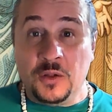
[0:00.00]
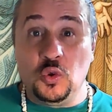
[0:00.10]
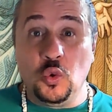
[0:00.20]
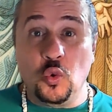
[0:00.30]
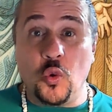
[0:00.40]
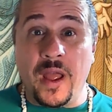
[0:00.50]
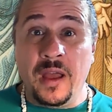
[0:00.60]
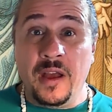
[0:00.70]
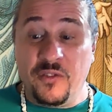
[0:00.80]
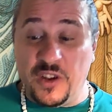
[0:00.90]
Dunque
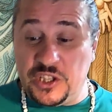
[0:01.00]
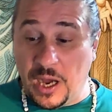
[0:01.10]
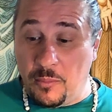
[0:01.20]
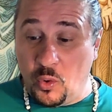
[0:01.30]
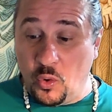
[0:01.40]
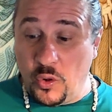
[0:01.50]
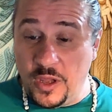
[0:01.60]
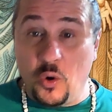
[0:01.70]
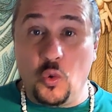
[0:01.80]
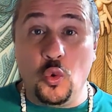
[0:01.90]
facciamo
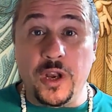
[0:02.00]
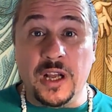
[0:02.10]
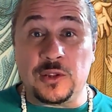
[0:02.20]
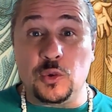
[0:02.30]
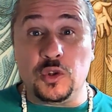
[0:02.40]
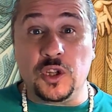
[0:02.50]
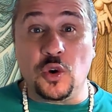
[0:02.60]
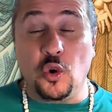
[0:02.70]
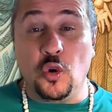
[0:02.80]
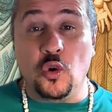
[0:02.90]
gli auguri a tutti
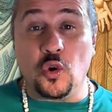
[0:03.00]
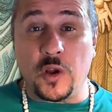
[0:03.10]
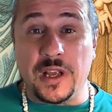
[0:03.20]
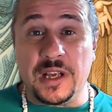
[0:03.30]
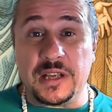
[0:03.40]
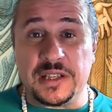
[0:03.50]
coloro che